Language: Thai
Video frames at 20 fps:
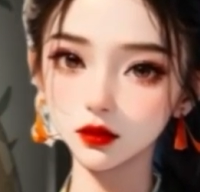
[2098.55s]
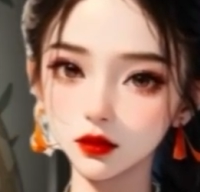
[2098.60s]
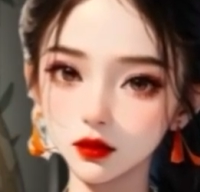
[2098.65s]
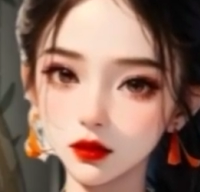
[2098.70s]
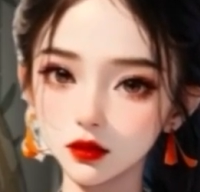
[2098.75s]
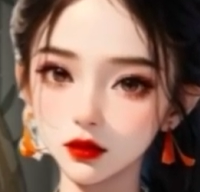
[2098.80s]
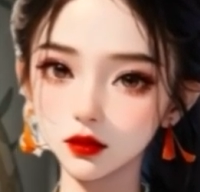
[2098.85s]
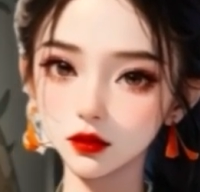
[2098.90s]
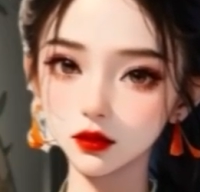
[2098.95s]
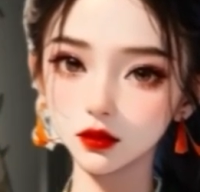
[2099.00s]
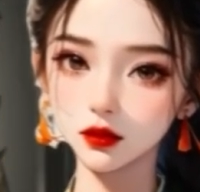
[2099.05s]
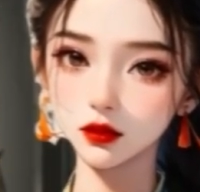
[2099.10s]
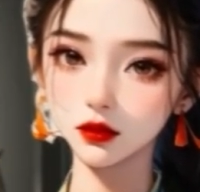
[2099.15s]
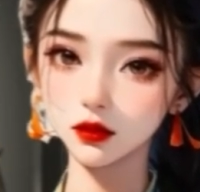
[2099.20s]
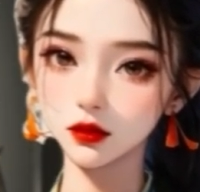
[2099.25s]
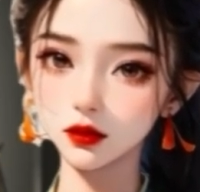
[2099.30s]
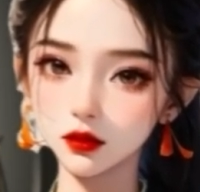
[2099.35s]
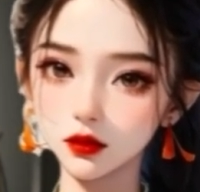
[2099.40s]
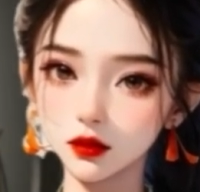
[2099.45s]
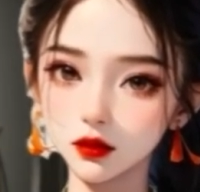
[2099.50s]
แต่หากส่งตัว
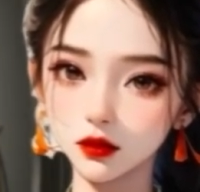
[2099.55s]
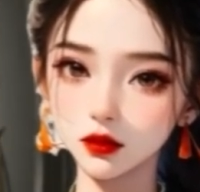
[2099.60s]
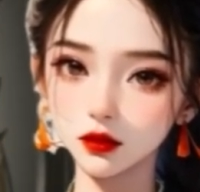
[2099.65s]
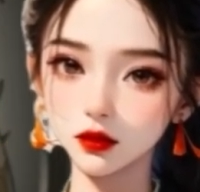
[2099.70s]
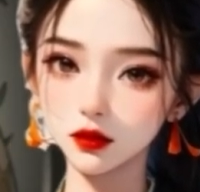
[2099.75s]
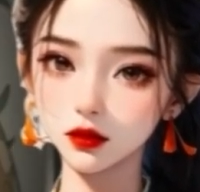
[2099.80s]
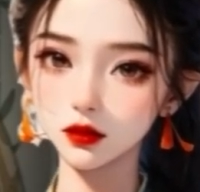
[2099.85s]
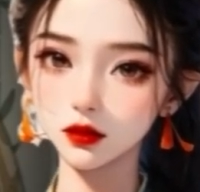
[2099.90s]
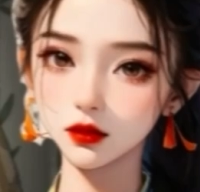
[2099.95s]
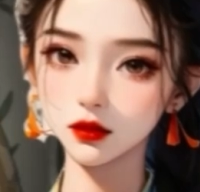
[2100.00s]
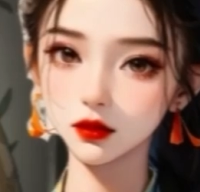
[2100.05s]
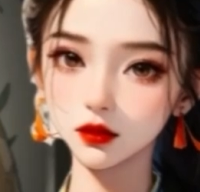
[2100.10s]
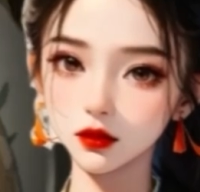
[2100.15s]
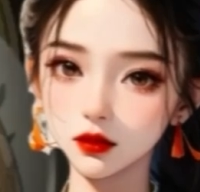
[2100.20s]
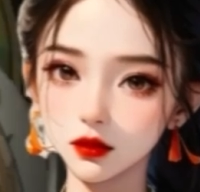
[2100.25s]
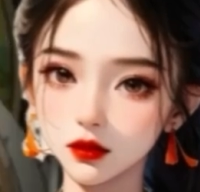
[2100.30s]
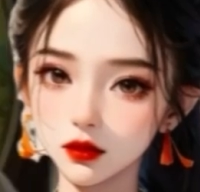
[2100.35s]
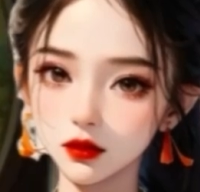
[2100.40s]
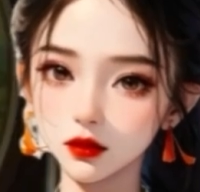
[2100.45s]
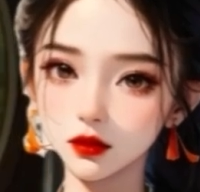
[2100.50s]
นาไปจะ
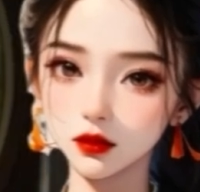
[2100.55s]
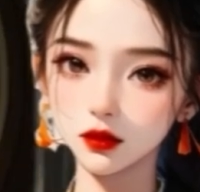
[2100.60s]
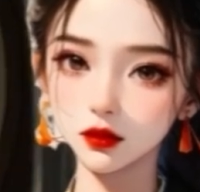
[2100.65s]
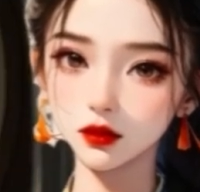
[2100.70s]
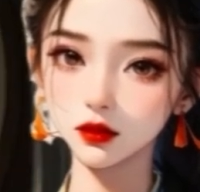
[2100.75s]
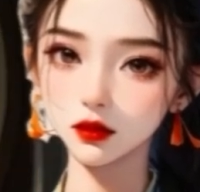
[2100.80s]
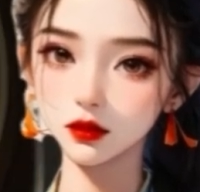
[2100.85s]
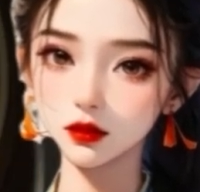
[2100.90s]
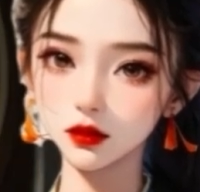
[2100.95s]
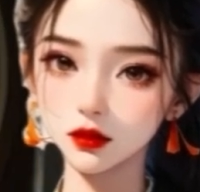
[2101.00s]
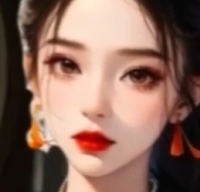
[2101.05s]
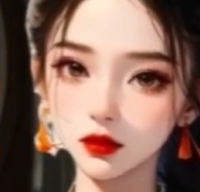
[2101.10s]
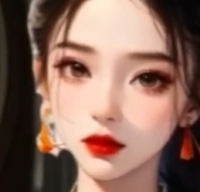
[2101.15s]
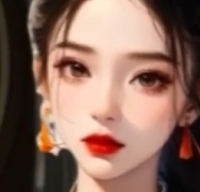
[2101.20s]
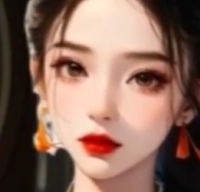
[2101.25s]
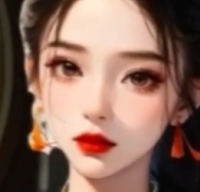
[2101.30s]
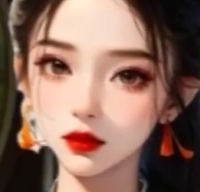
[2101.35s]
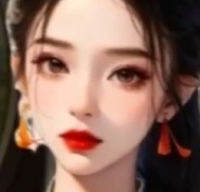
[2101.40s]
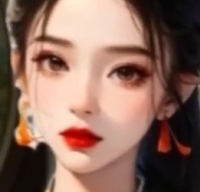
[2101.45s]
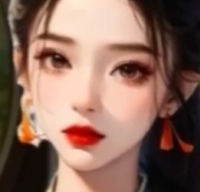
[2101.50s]
บอกกับหนิงสู้ๆและ
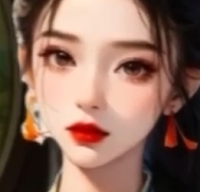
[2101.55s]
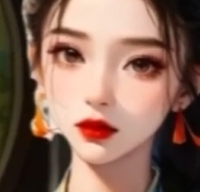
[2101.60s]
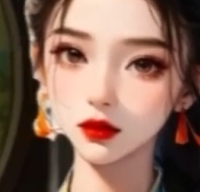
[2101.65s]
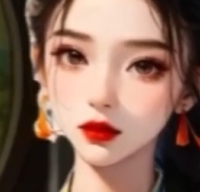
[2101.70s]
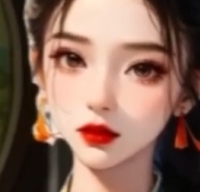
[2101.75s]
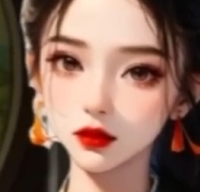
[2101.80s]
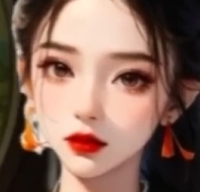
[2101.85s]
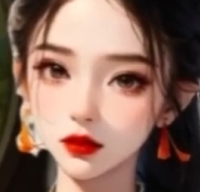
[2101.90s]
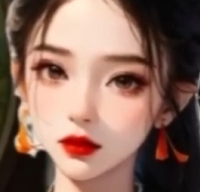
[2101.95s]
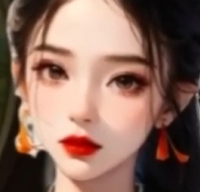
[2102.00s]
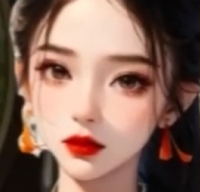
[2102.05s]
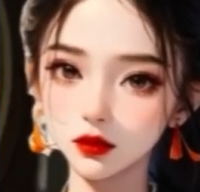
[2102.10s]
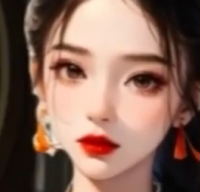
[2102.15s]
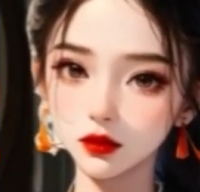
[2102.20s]
ทันเย่อย่างไร